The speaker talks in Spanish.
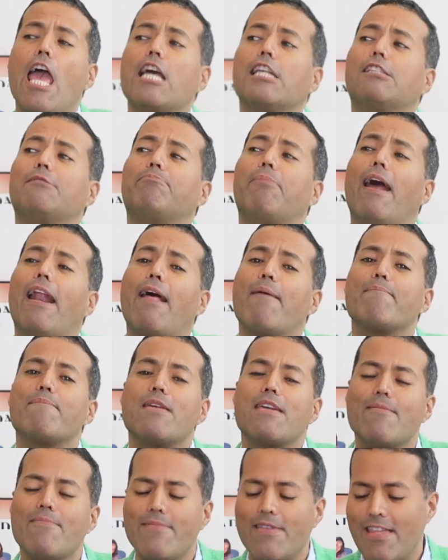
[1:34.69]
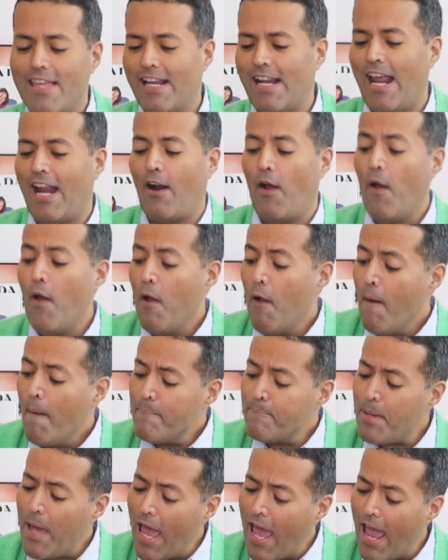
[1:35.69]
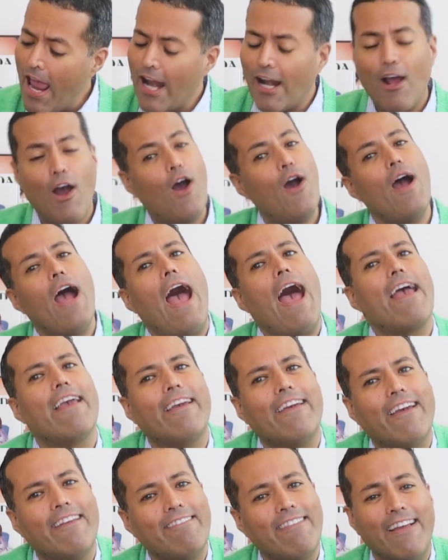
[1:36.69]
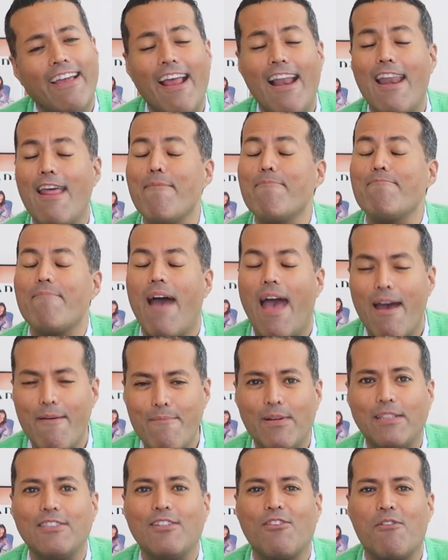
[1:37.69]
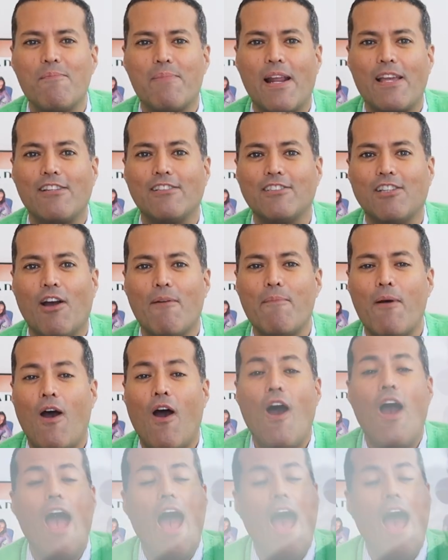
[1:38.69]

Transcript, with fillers: Es para mí mi dinero. Pero hay gente que le mama su cumpleaños como